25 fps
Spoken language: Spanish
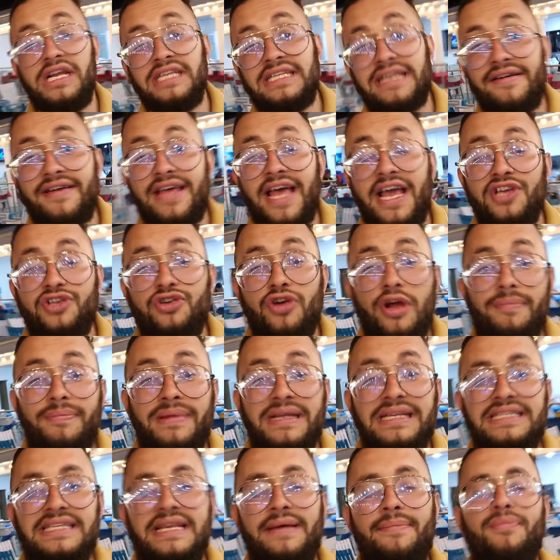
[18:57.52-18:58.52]
les había dicho al
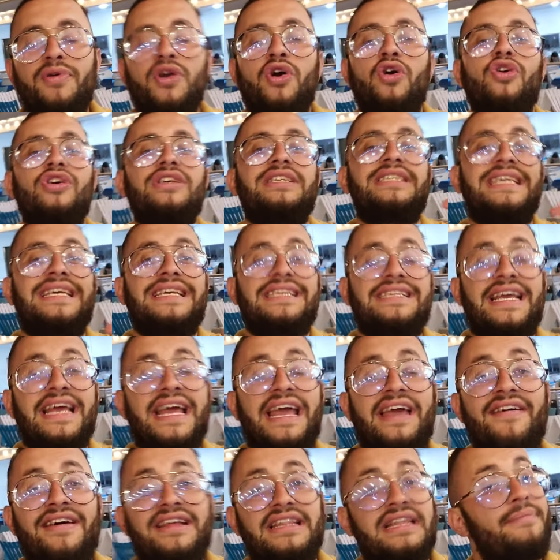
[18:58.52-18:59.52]
principio, si dicen
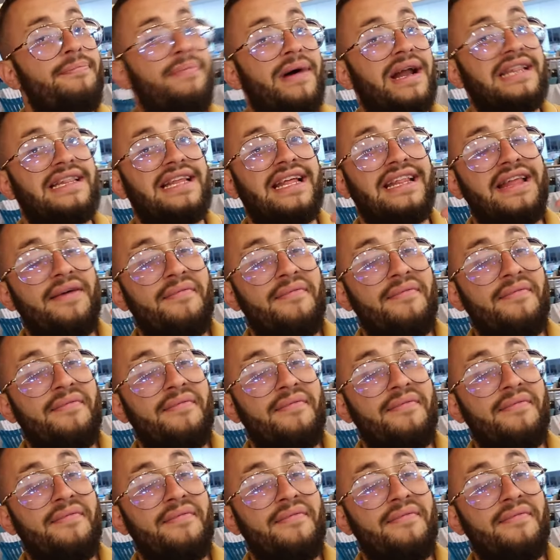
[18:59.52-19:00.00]
que van de partes